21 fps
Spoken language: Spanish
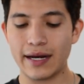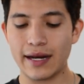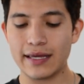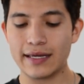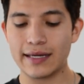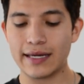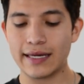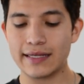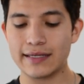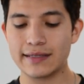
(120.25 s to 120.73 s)

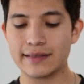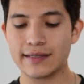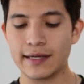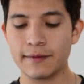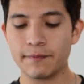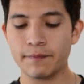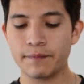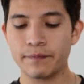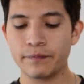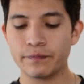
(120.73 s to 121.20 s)
ahí que
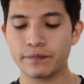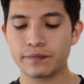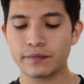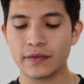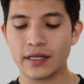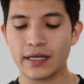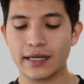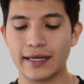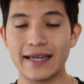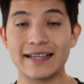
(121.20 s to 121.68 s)
dice
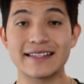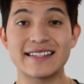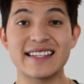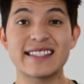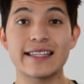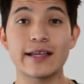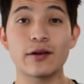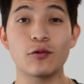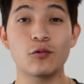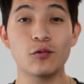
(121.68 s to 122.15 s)
que
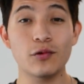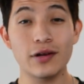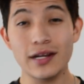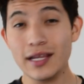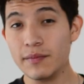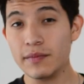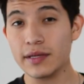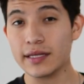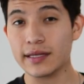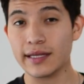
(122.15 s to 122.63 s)
existe un
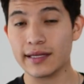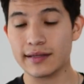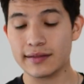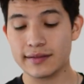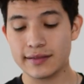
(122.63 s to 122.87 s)
límite,